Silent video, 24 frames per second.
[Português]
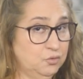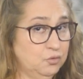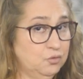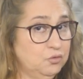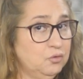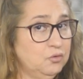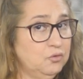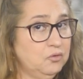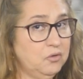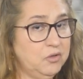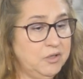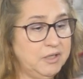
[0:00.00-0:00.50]

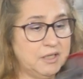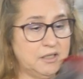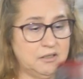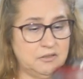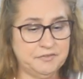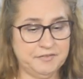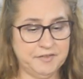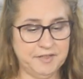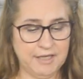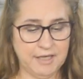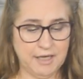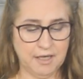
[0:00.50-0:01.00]
tudo no
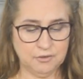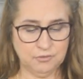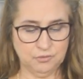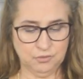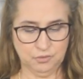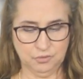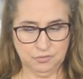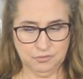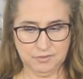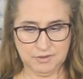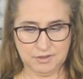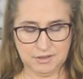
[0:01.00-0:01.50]

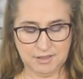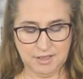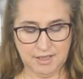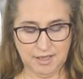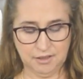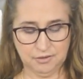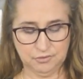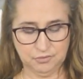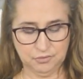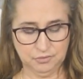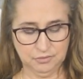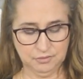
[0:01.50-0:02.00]
liquidificador,
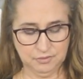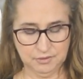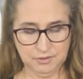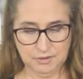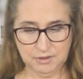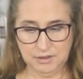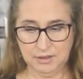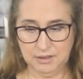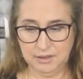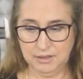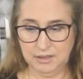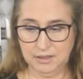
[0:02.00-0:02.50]
certo?
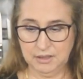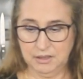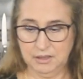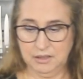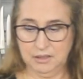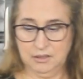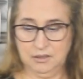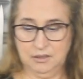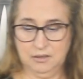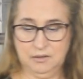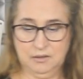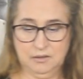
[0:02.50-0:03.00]

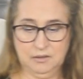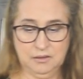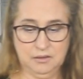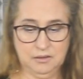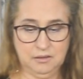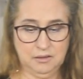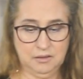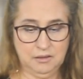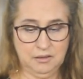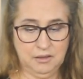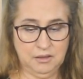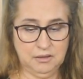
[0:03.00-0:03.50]

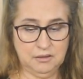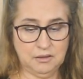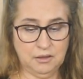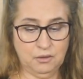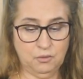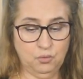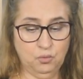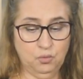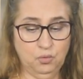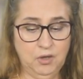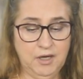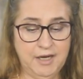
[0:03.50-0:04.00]

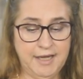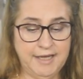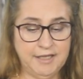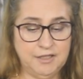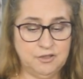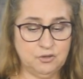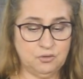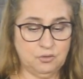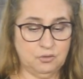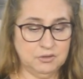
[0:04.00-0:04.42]
Então, o leite